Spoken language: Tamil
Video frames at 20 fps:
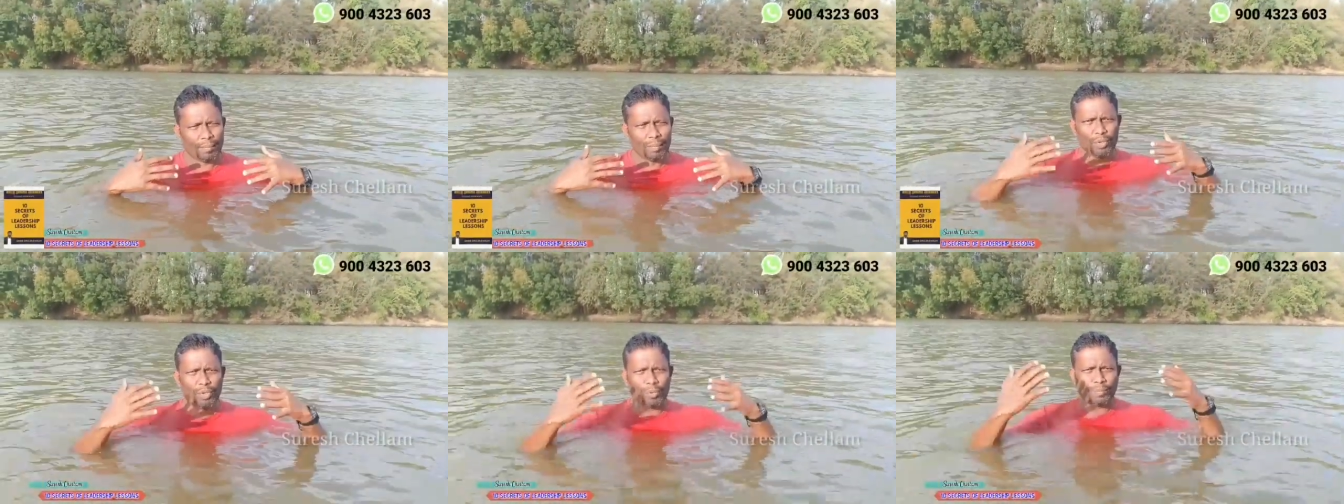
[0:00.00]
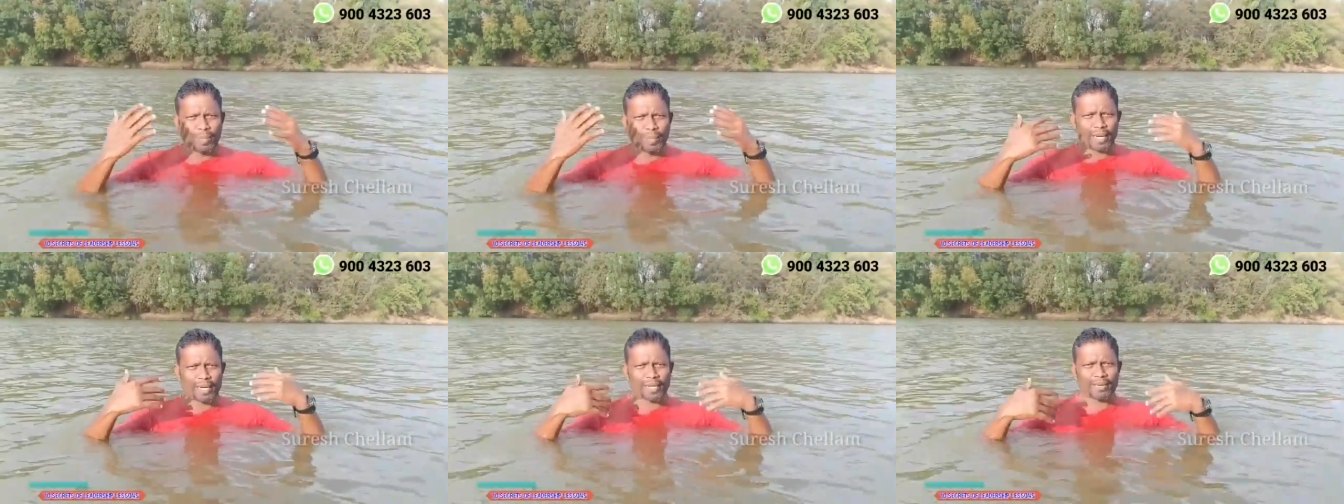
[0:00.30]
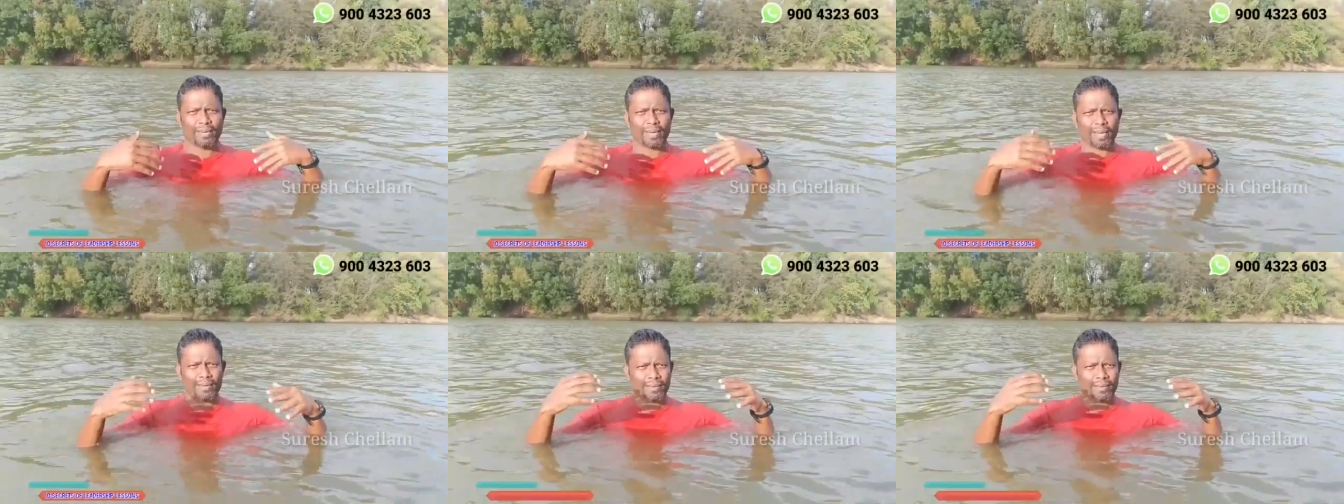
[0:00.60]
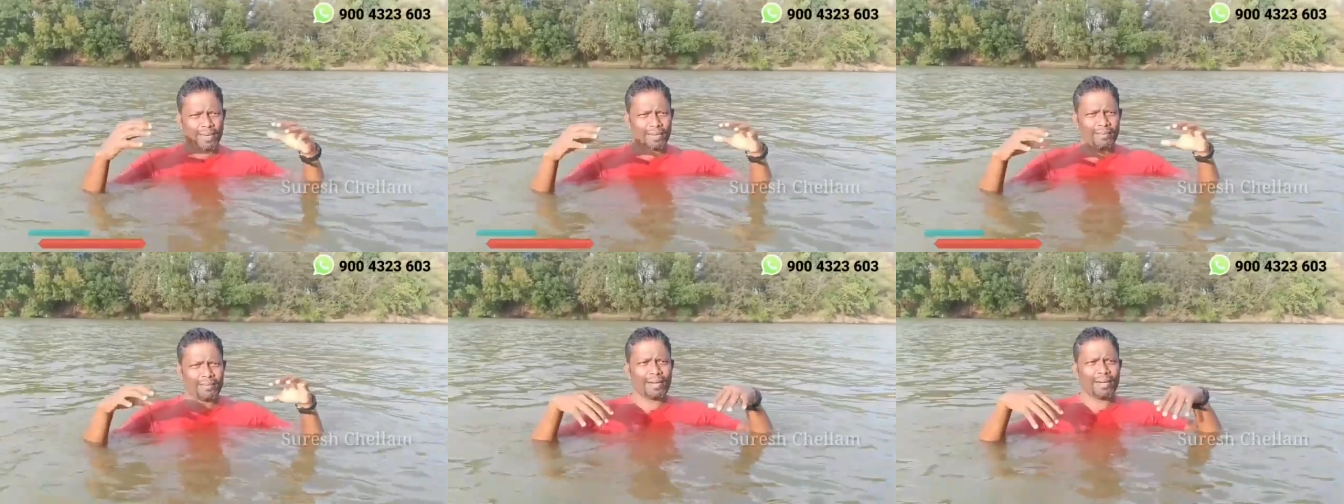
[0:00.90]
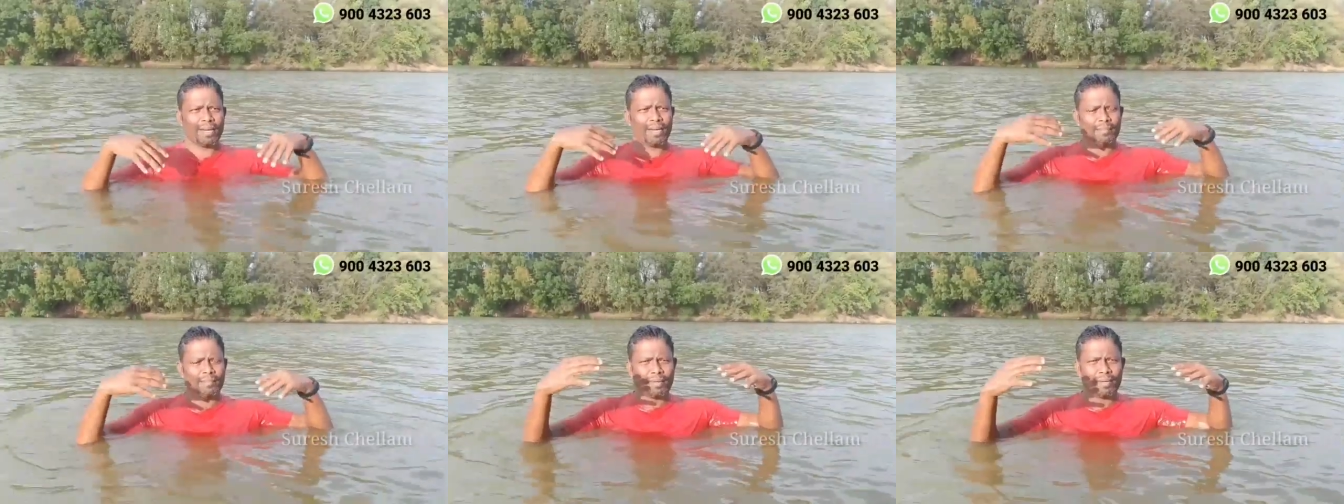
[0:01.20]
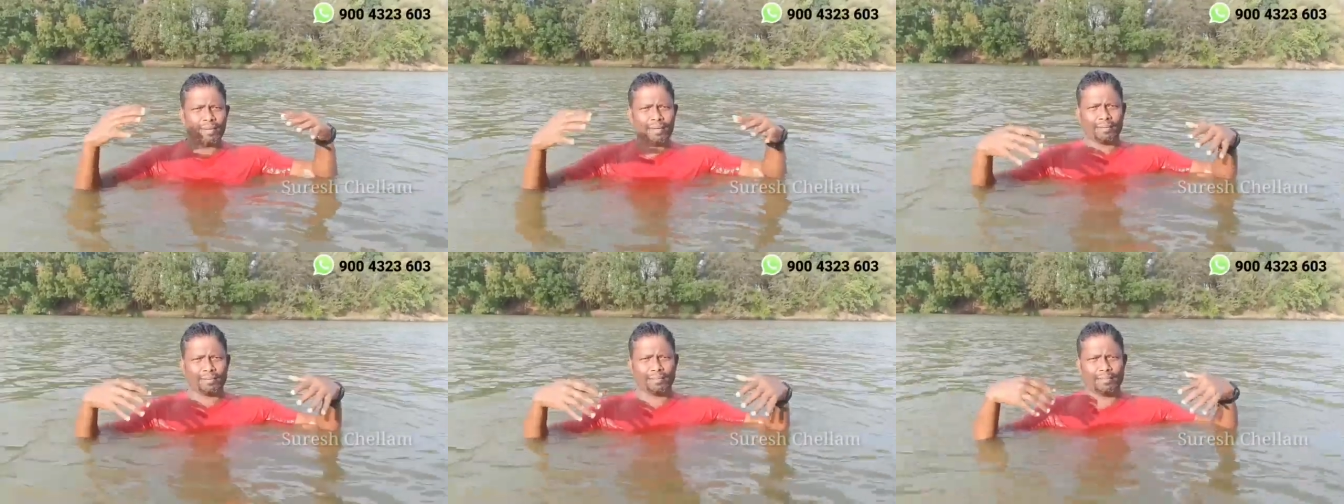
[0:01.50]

புது பிளட் வர வர வர நம்ம